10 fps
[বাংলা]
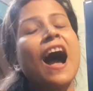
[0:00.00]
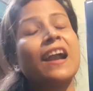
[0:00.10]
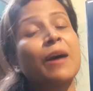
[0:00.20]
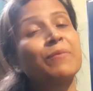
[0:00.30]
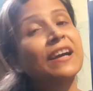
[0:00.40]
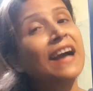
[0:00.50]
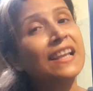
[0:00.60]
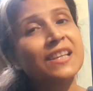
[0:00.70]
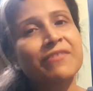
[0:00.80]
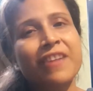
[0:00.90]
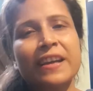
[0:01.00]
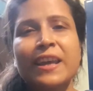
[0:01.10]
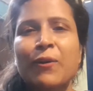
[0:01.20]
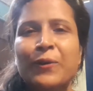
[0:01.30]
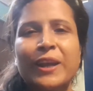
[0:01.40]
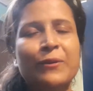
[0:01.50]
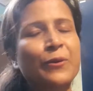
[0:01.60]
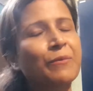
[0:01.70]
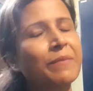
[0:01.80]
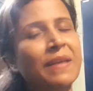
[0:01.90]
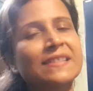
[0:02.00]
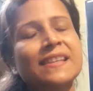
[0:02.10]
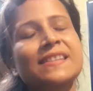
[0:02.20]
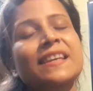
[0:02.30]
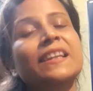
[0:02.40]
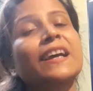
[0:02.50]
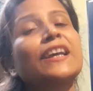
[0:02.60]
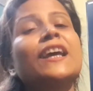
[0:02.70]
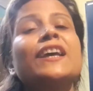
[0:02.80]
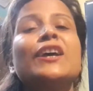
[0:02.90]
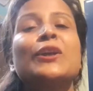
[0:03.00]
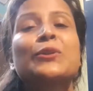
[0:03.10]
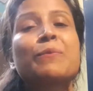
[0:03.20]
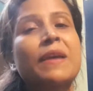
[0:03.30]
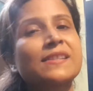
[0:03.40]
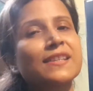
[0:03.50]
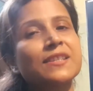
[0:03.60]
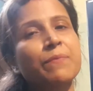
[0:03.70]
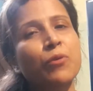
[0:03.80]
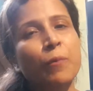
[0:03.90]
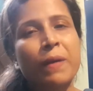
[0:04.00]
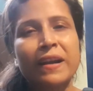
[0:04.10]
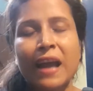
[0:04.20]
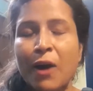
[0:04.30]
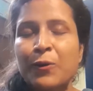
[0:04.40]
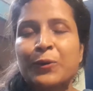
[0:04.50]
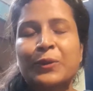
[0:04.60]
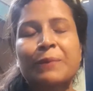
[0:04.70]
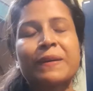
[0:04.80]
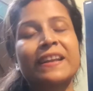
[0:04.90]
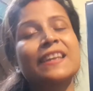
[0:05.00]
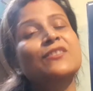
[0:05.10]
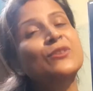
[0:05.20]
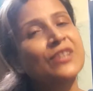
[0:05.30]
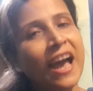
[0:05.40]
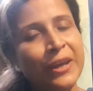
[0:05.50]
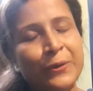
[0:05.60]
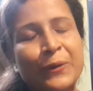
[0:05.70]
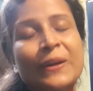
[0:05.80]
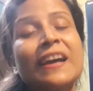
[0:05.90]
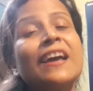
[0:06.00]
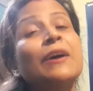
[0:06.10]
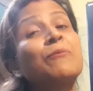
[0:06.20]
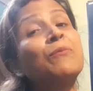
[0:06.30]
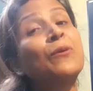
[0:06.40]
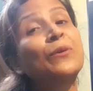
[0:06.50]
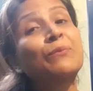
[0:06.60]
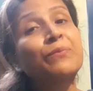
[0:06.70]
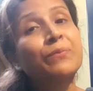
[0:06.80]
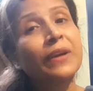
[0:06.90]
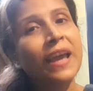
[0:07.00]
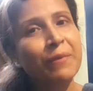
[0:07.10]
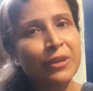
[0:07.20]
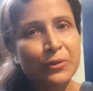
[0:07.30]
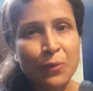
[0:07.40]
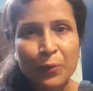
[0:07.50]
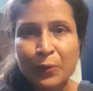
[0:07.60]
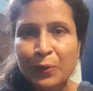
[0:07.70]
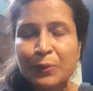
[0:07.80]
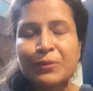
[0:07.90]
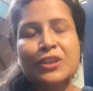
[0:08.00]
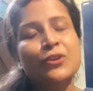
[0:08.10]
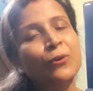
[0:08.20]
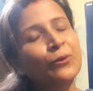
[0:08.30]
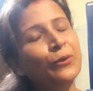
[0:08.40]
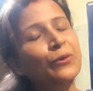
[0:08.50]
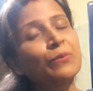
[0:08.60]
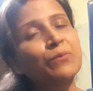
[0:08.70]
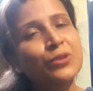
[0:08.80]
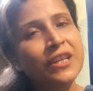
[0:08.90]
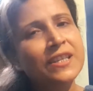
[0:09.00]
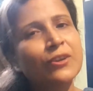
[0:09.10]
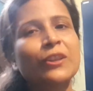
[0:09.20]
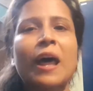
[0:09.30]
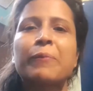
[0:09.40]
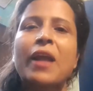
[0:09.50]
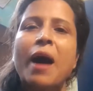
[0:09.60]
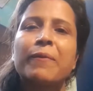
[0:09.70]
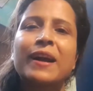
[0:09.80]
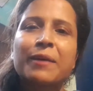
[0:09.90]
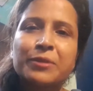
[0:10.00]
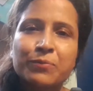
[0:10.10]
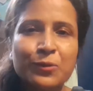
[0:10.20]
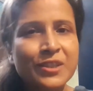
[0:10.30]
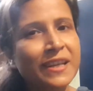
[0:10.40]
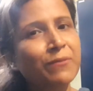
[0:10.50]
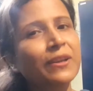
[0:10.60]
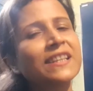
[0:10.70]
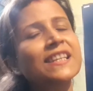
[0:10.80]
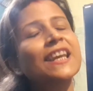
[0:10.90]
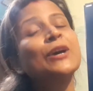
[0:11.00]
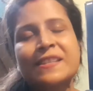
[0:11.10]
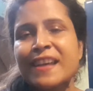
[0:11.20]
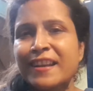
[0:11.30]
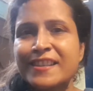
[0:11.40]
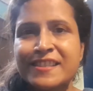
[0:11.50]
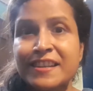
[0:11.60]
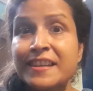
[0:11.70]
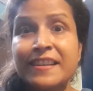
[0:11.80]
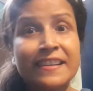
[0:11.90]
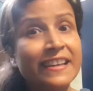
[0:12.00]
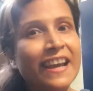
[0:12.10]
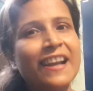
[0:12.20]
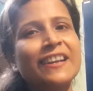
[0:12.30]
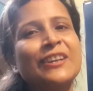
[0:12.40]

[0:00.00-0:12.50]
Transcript: আর আমরা কাজের ফাঁকে অনেক রকমের মেসেজ দিয়ে থাকি তো মেসেজটা প্রপার নাও হতে পারে তো যাই হোক বোনকে আমি একটু অন্যরকম দিয়েছি অন্যরকম বুঝেছিল তারপর আবার আমি বুঝিয়ে বলেছি মিস আন্ডারস্ট্যান্ডিং ক্লিয়ার